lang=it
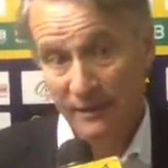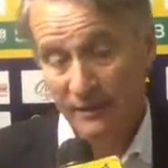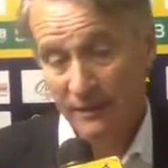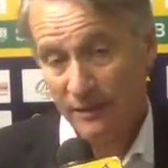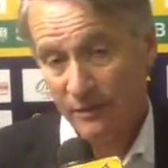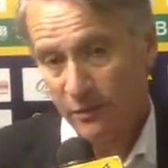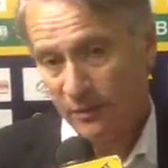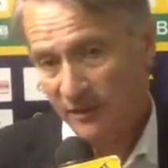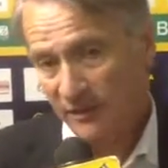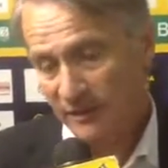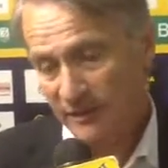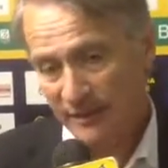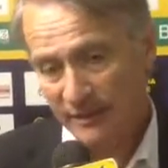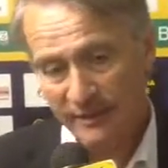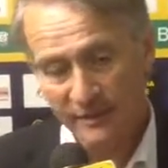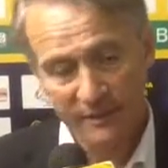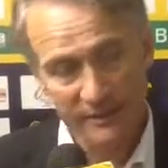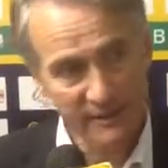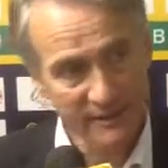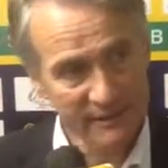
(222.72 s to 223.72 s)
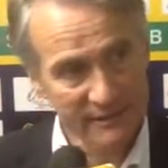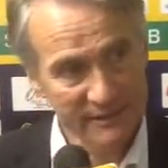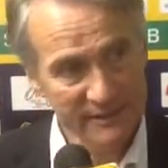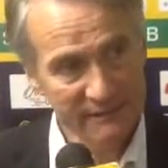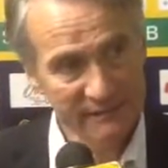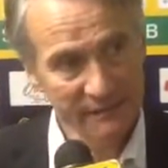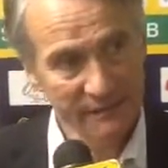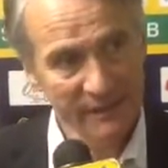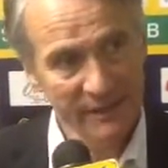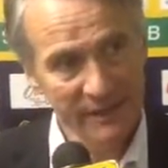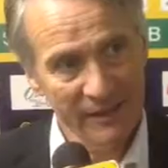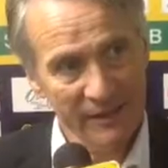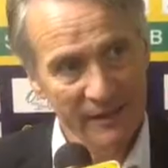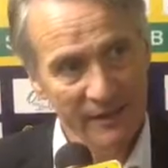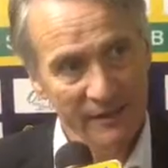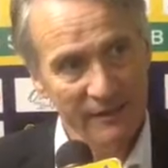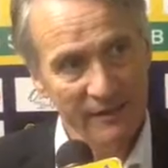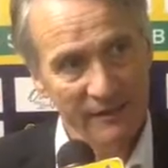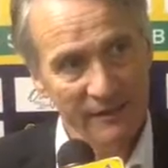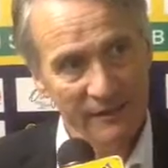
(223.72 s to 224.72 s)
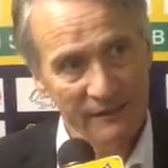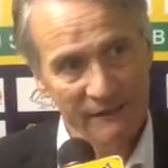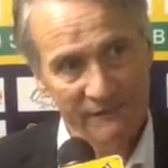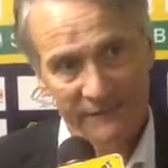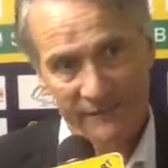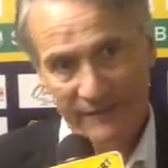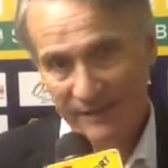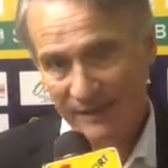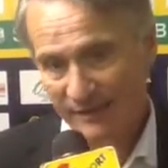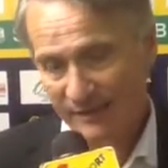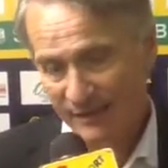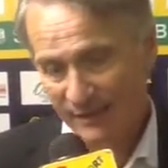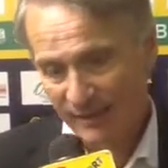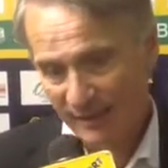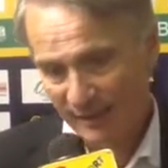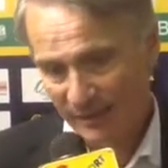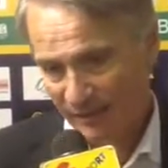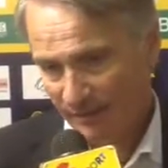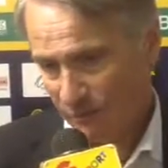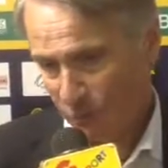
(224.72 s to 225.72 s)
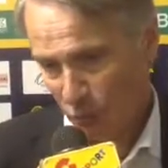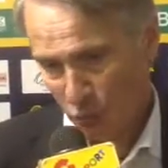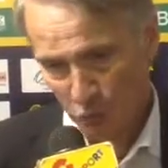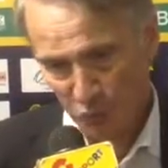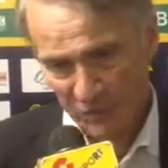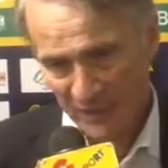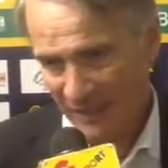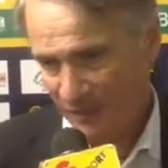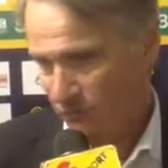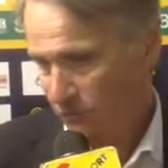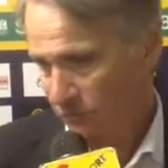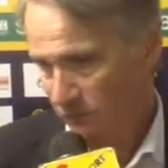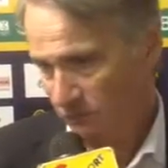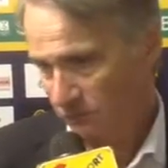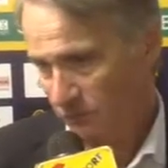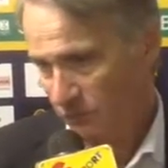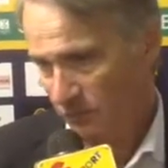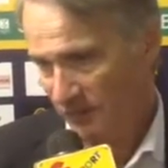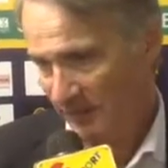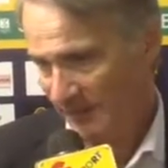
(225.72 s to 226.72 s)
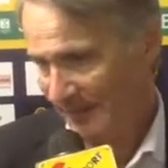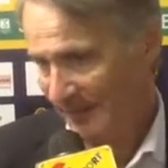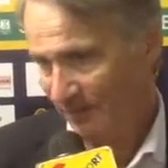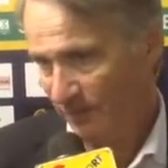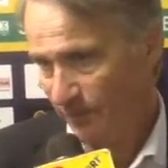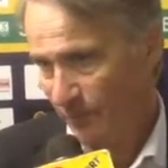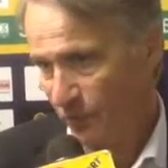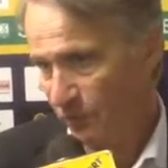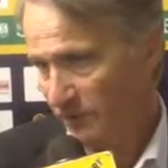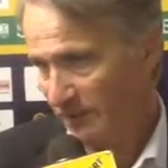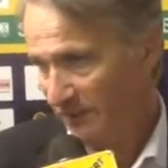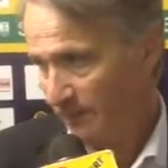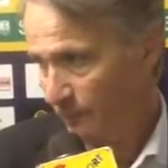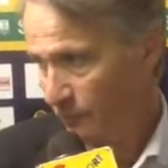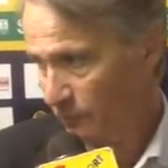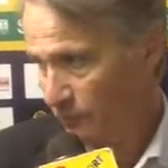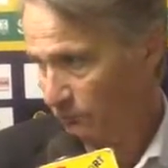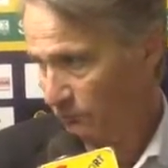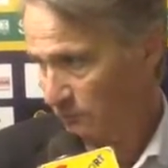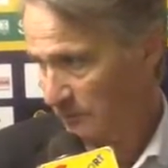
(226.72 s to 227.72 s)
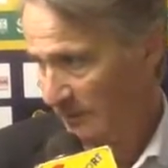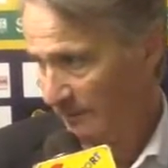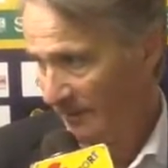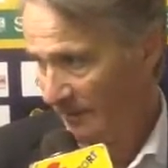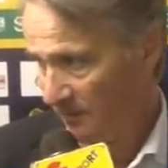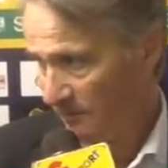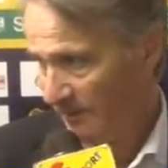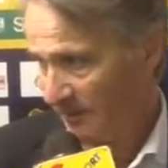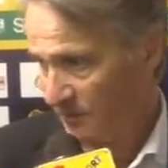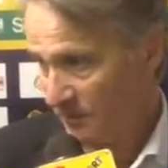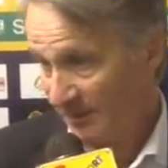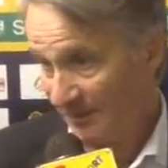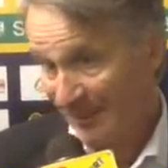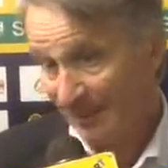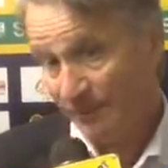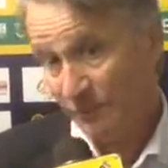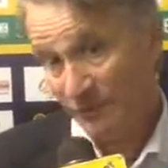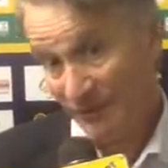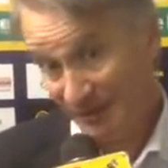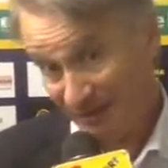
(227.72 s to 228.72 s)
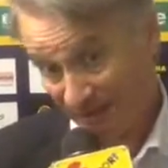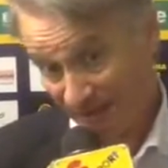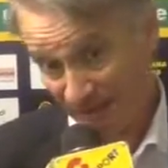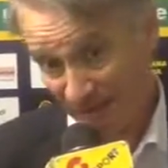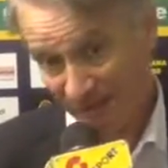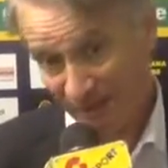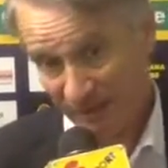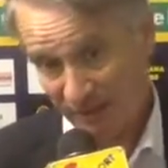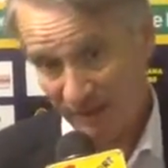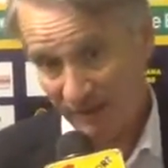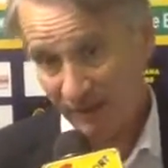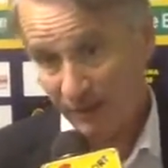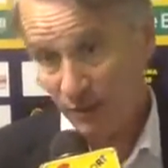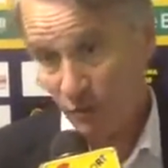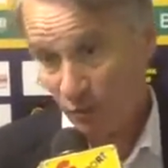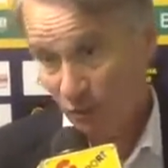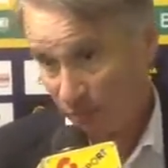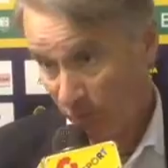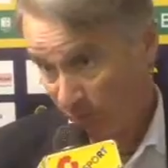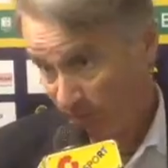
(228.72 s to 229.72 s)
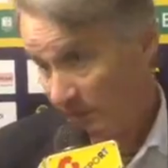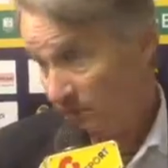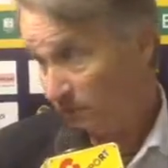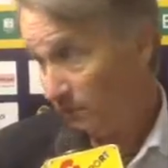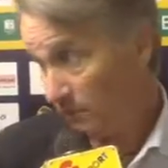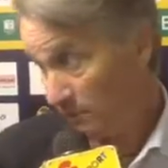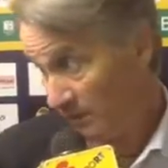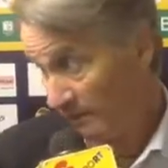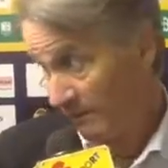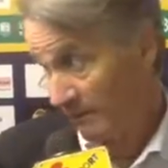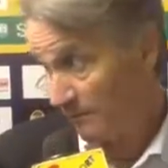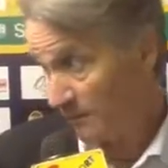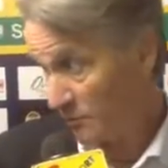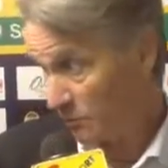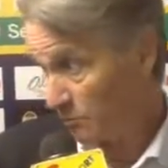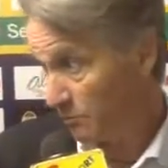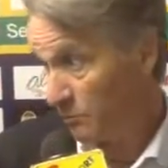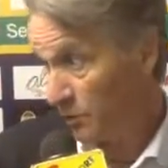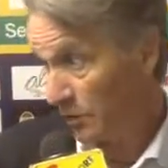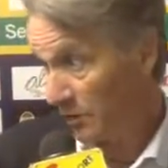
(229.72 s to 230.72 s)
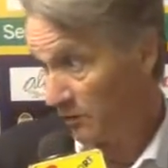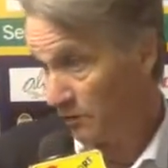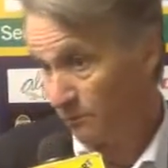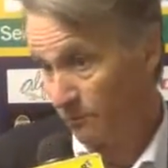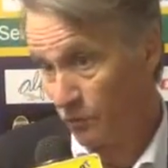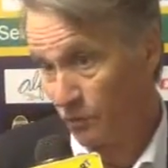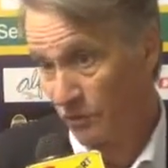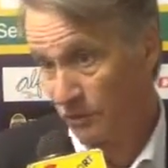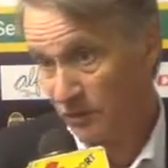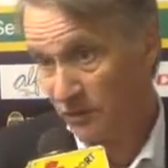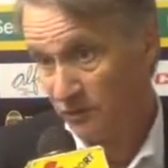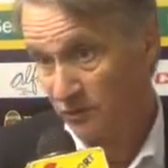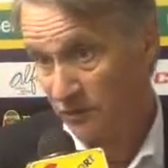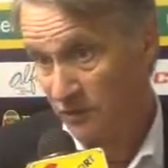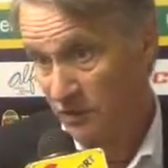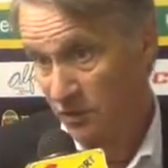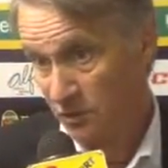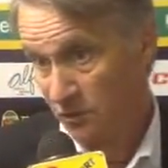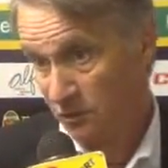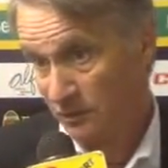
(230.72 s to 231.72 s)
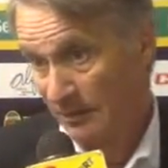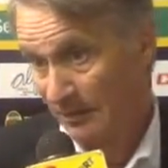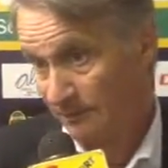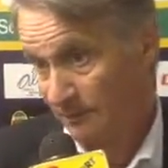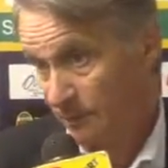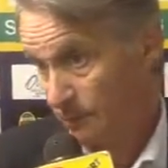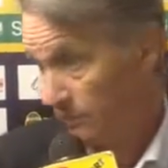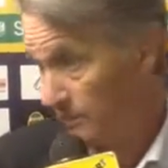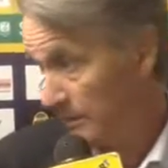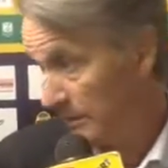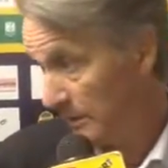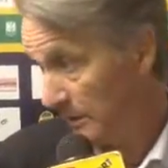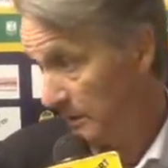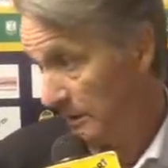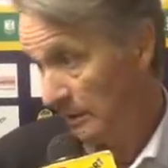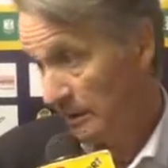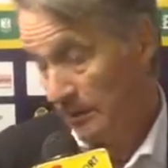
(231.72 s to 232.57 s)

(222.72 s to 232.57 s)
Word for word: e quindi eh, andava bene, eh, Falletti era molto stanco, non, non, rientrava più, non dava più una mano e mezzo al campo, tant'è vero che in quel momento loro avevano preso un pochino il possesso del centrocampo, quindi